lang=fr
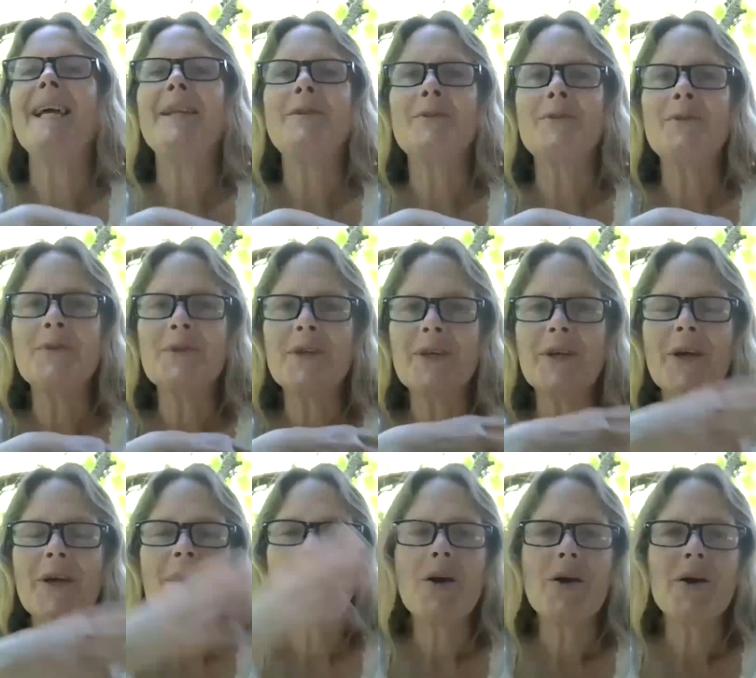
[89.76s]
Et donc,
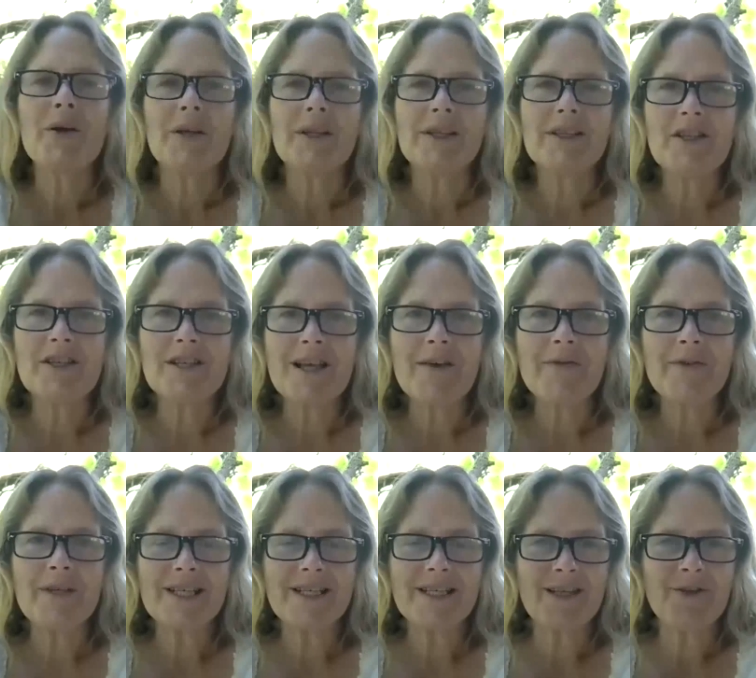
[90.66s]
déjà
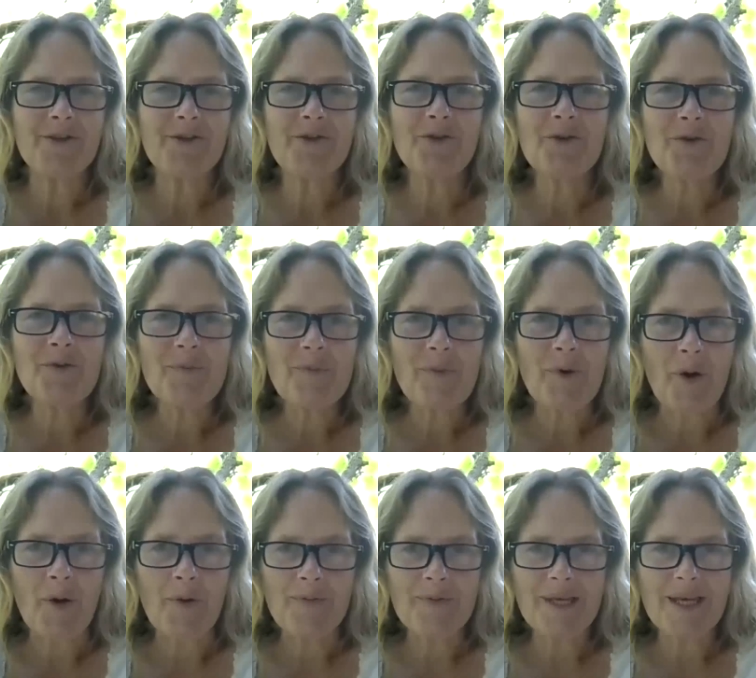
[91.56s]
avec ces deux
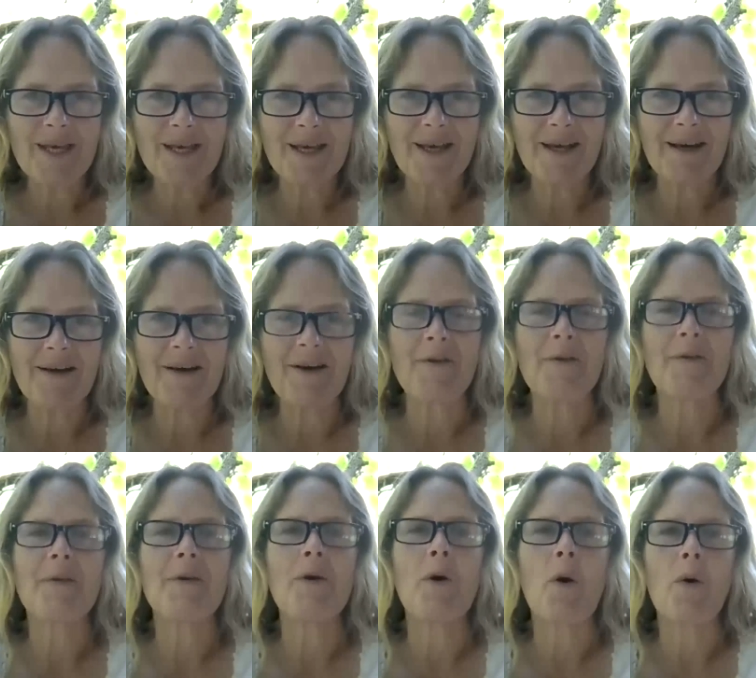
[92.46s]
premières
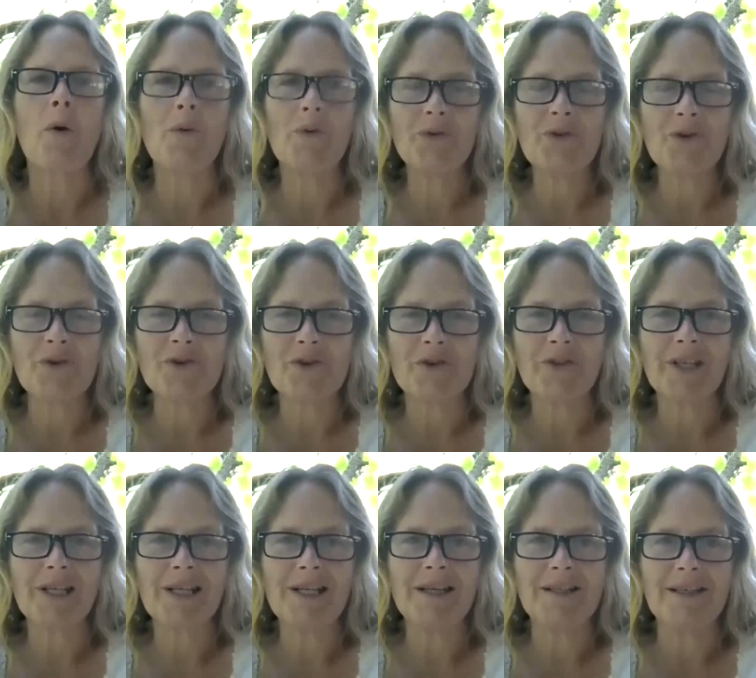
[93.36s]
ondes
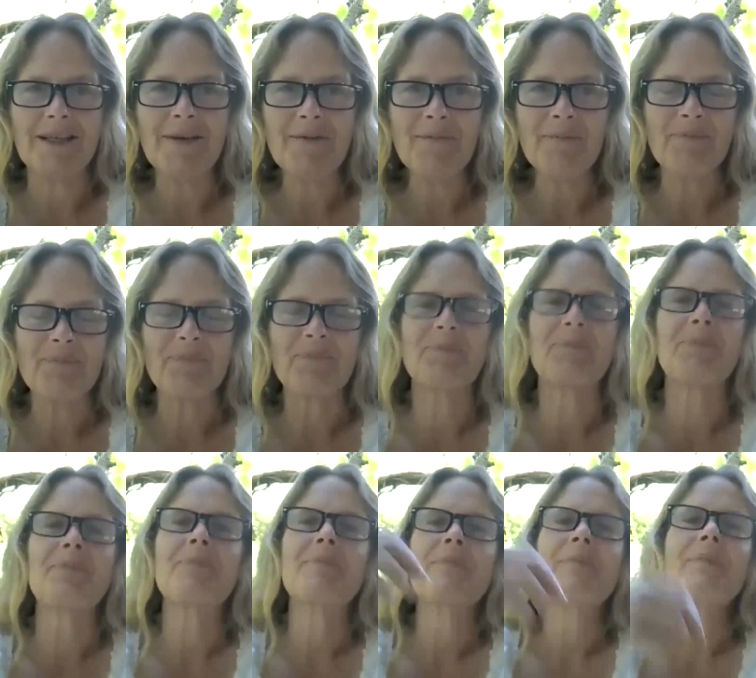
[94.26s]
enchantées de l'année,
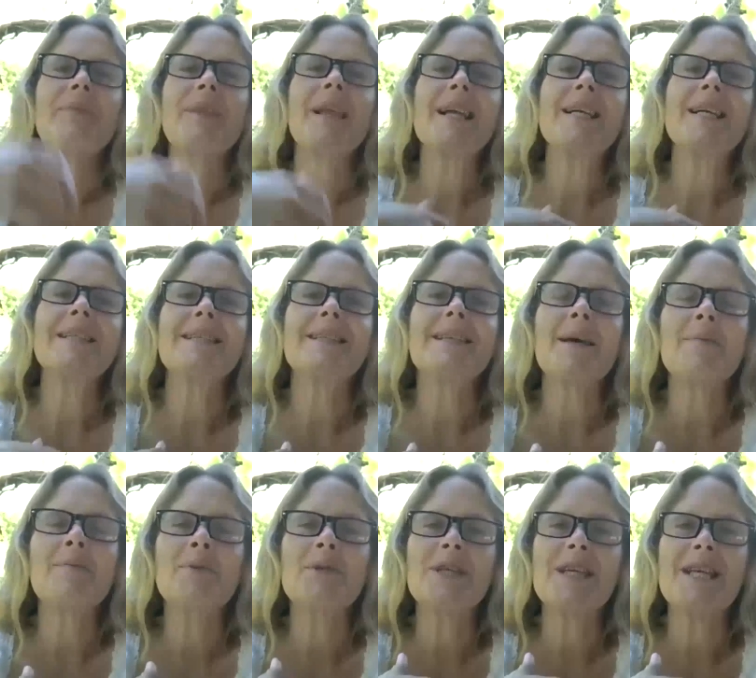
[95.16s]
ça
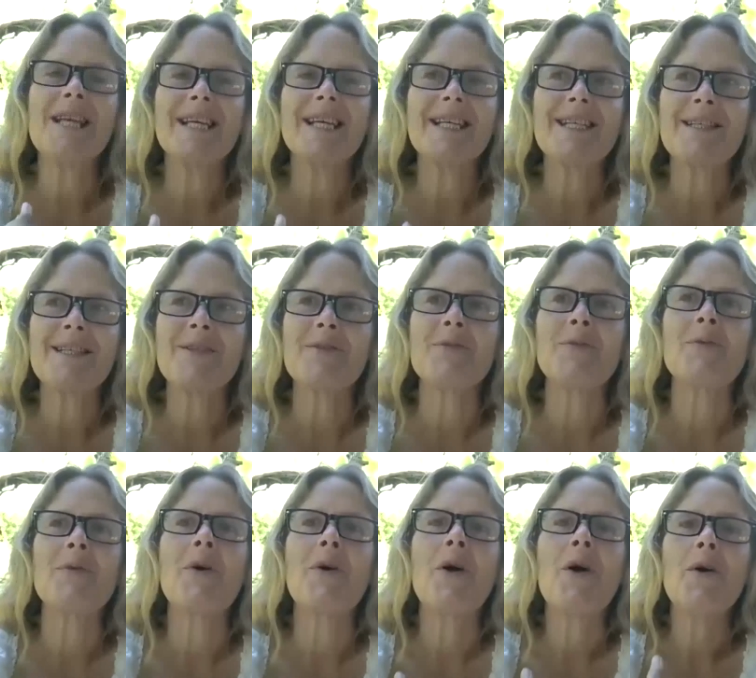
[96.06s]
a posé la
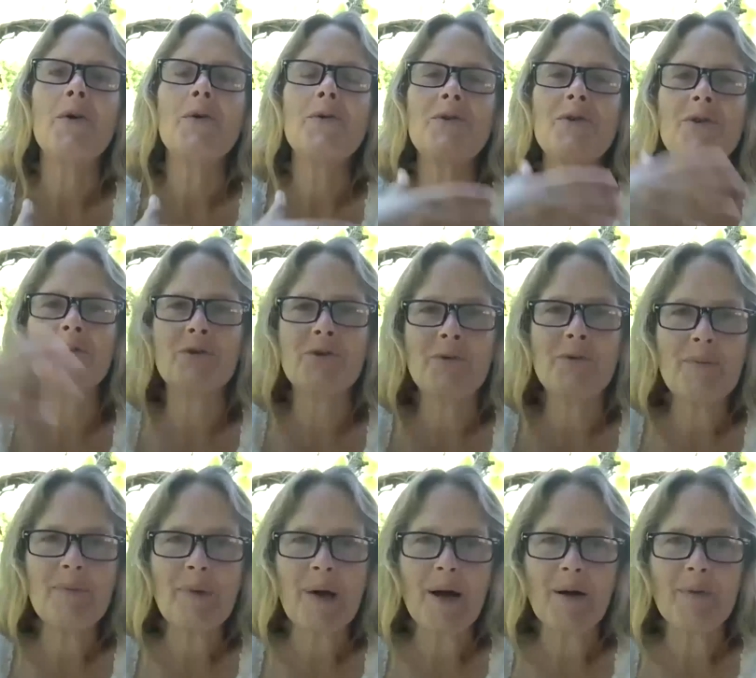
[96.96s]
question où j'en
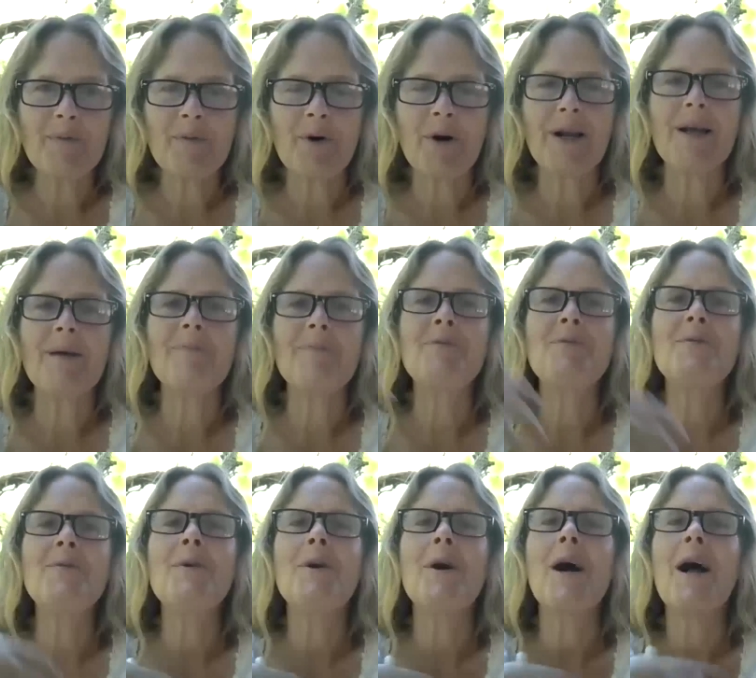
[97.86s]
suis par rapport à
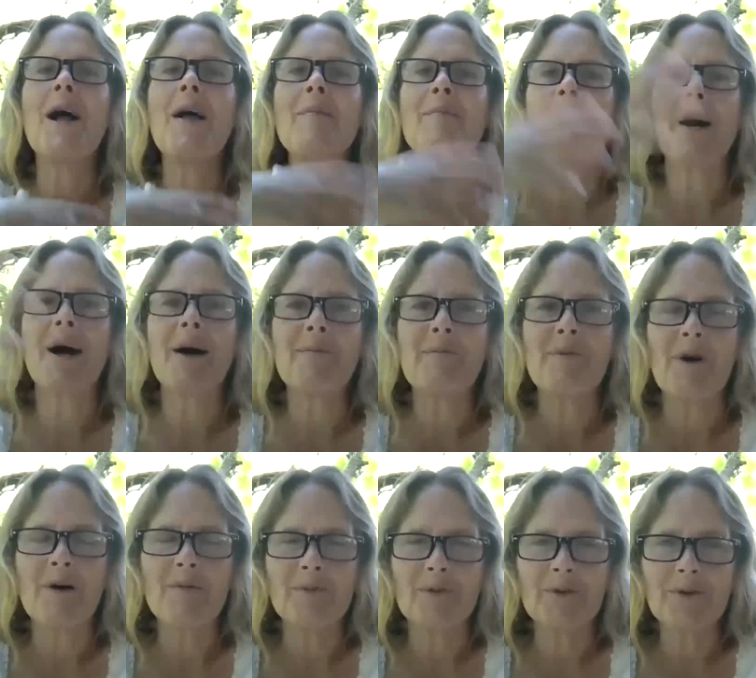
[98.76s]
l'amour, par
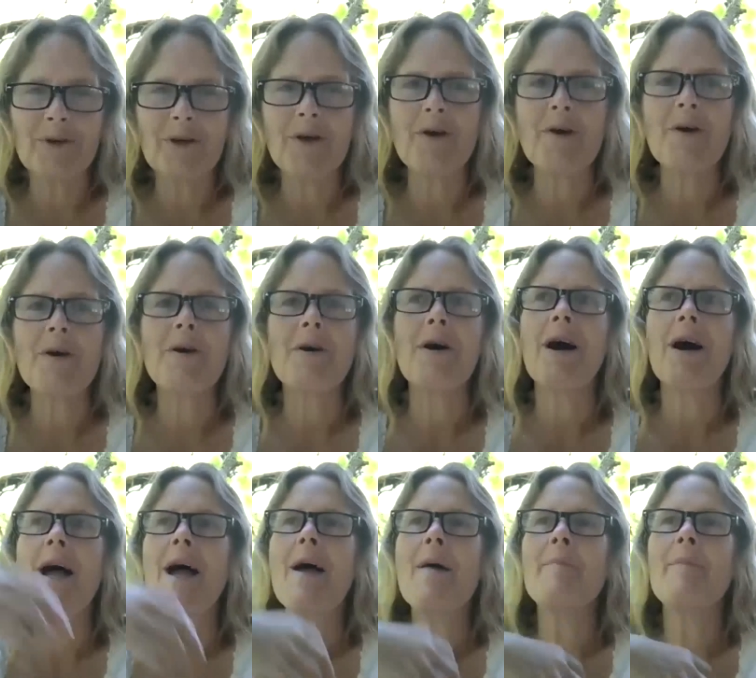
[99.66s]
rapport à mon cœur,
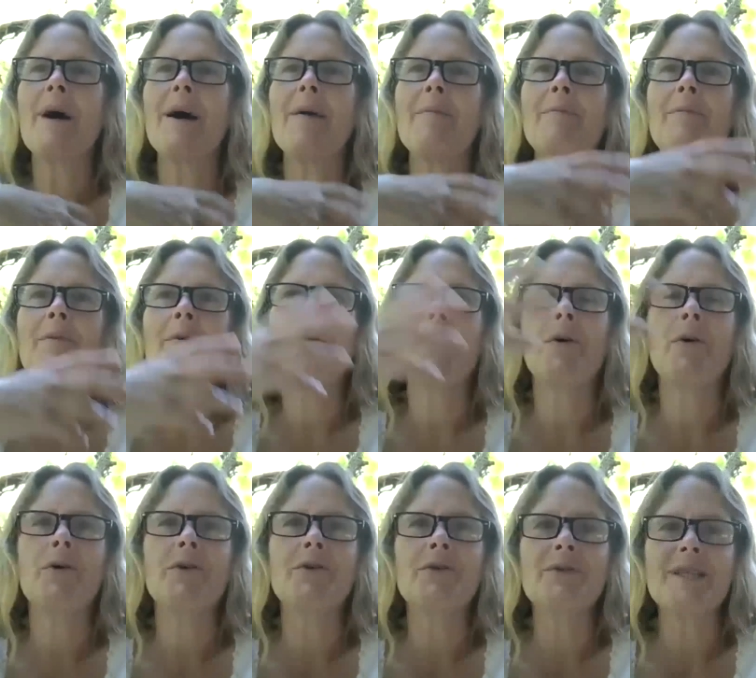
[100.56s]
par
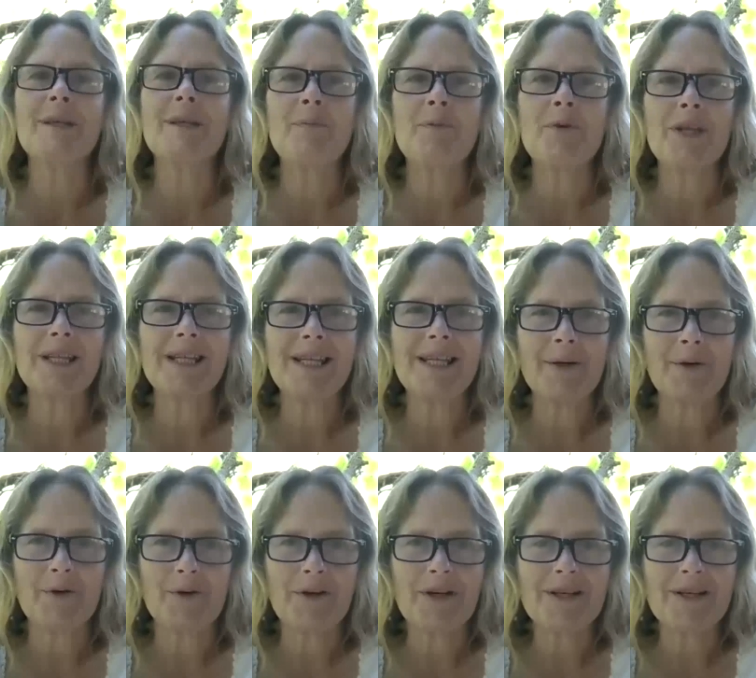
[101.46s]
rapport, euh, donc ça peut être les
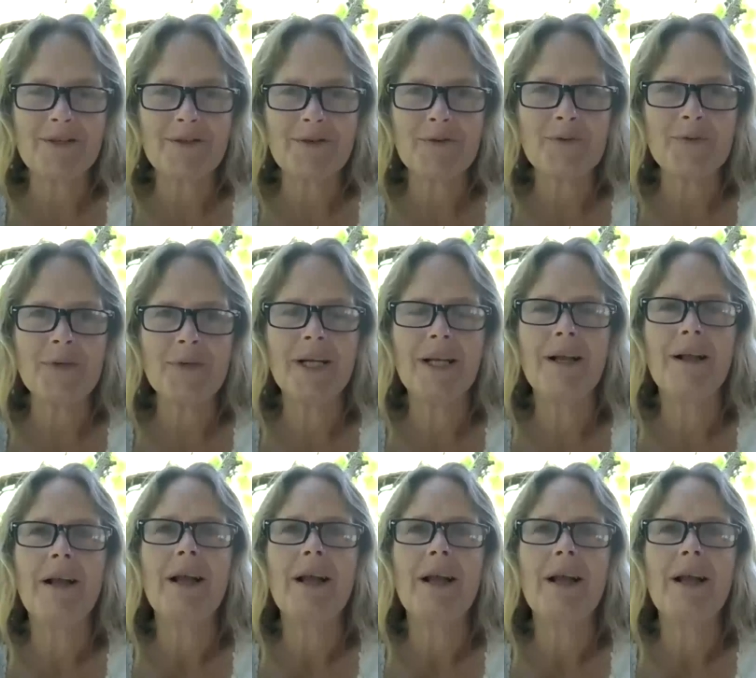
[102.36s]
relations.